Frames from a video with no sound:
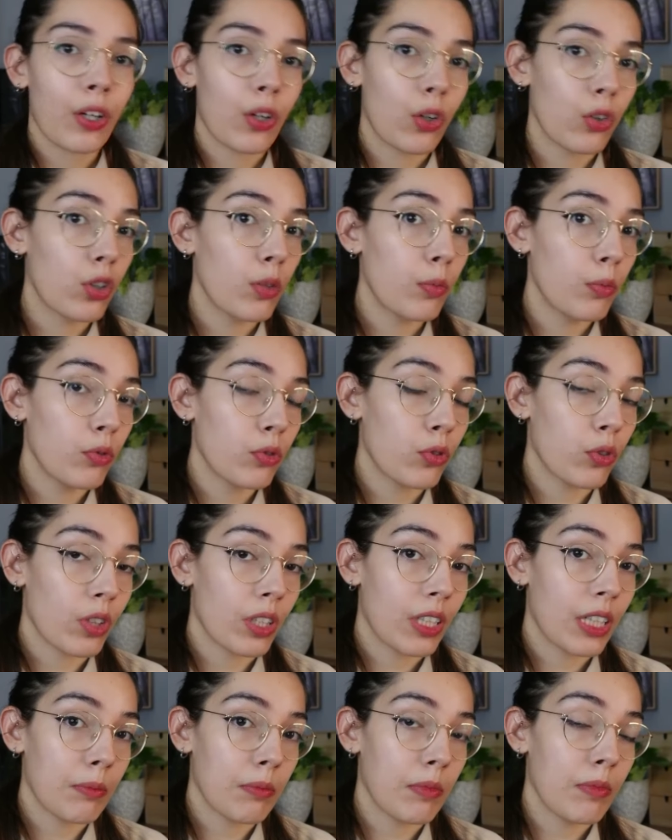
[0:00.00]
Otro
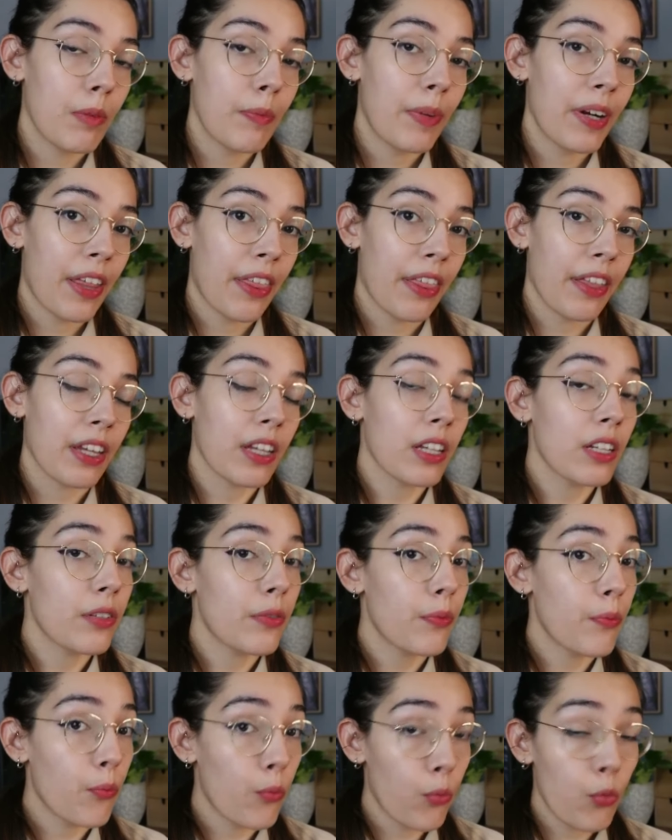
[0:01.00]
punto que a mí me parece
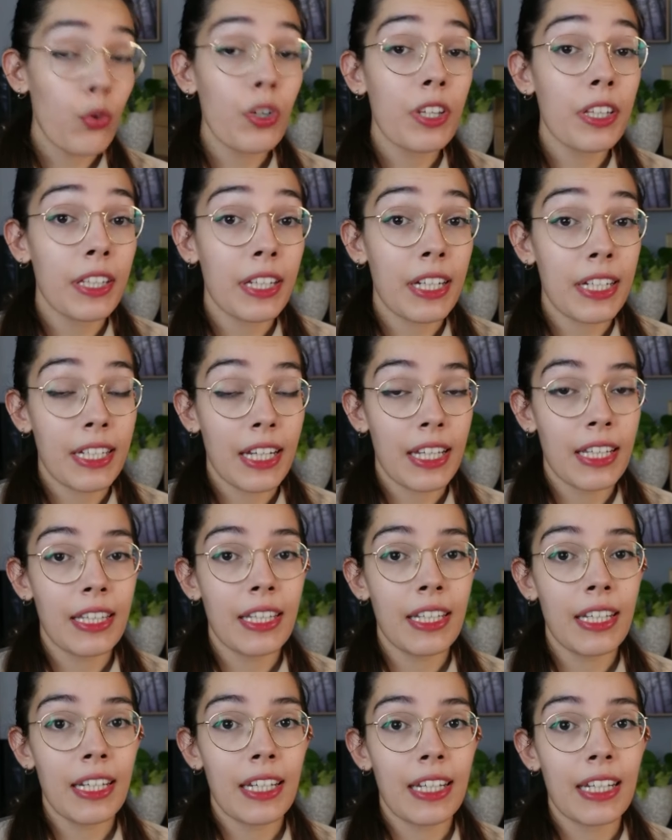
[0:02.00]
muy
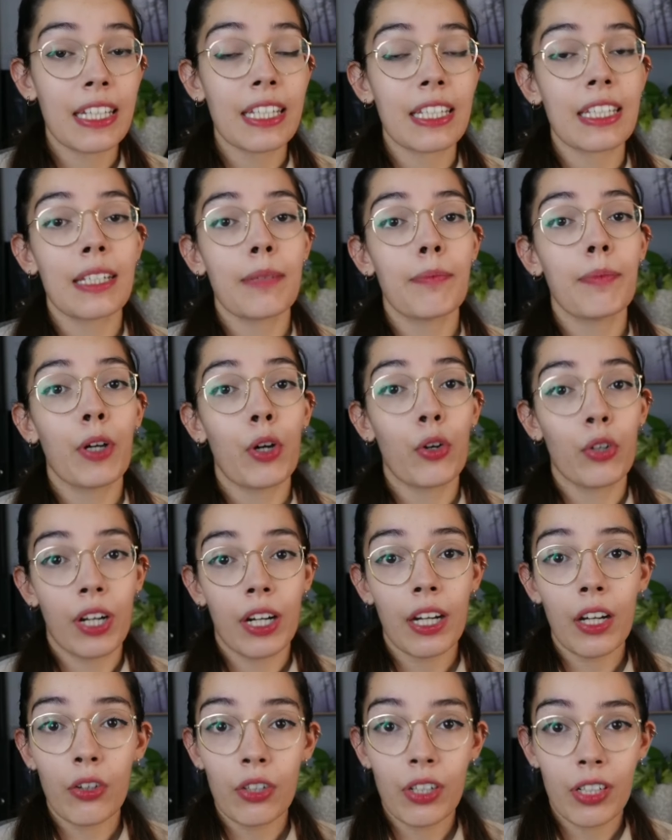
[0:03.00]
interesante es
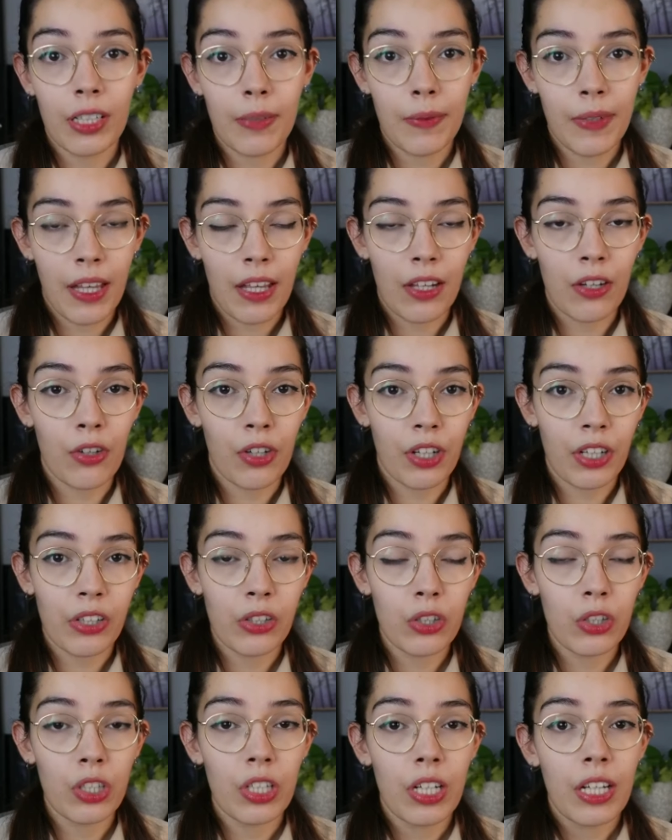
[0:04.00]
mejorar la conectividad de los
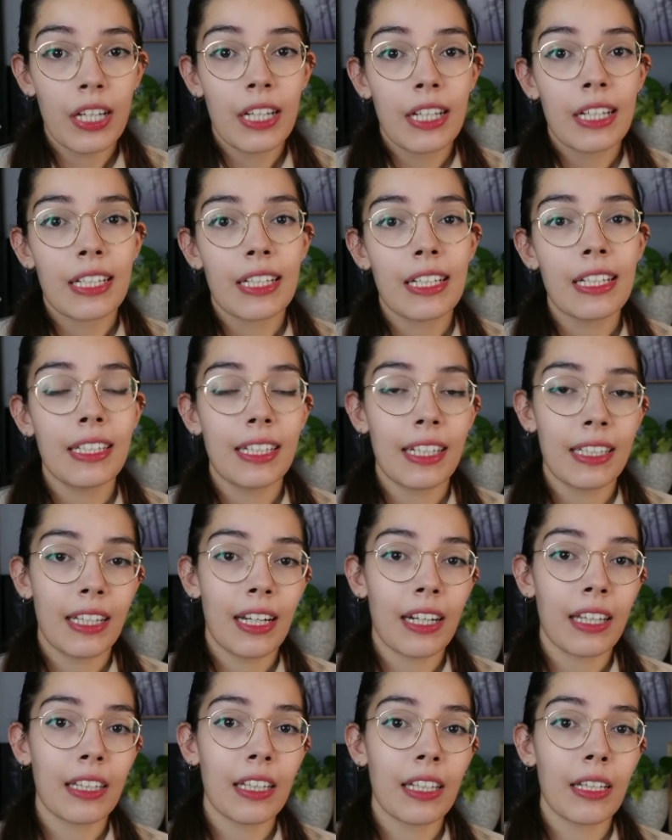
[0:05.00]
ríos y
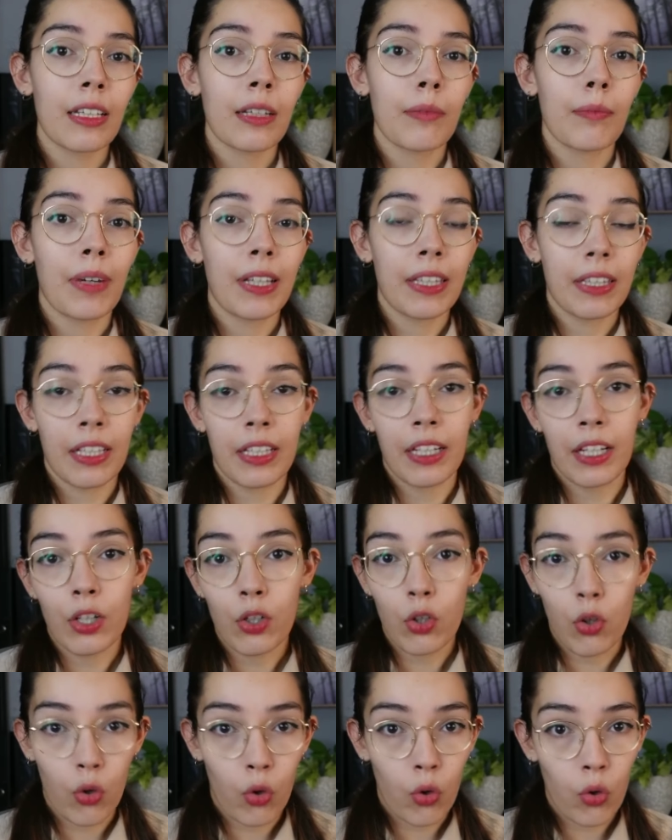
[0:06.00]
tratar de
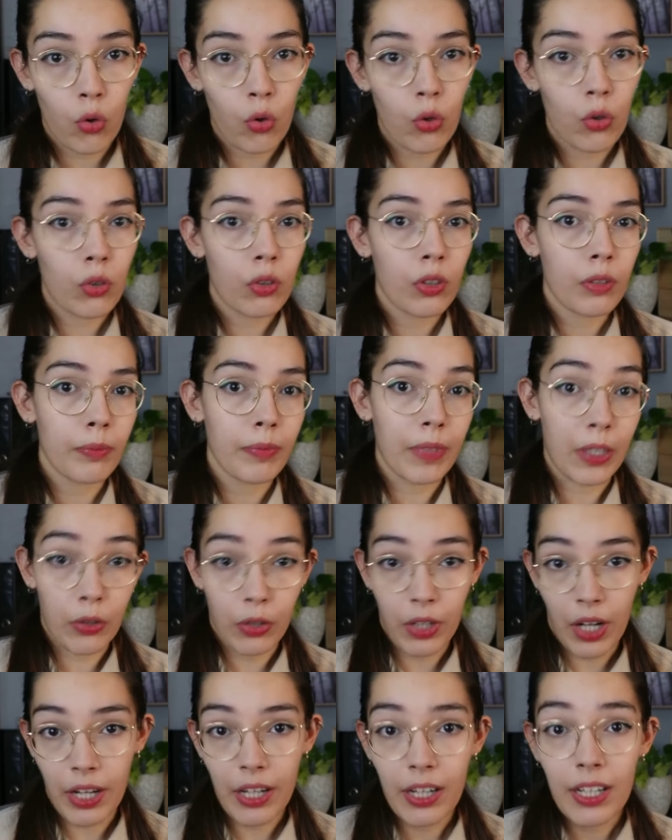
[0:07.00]
mantener o
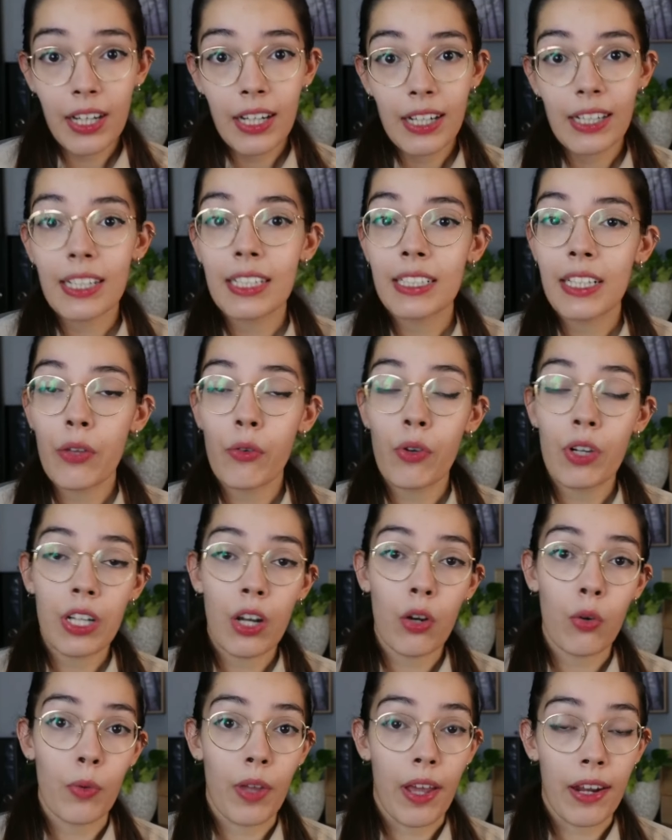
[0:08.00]
mejorar las llanuras
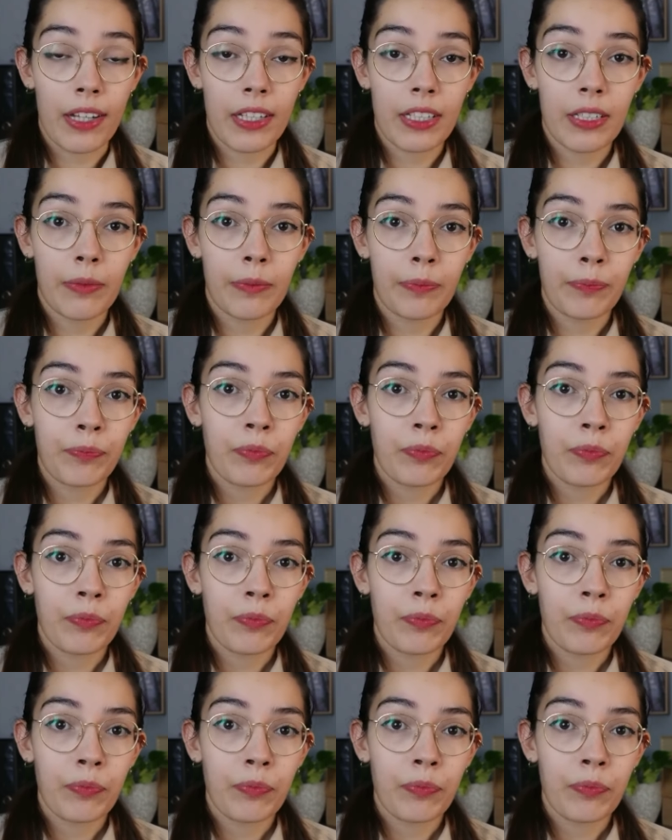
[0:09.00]
aluviales.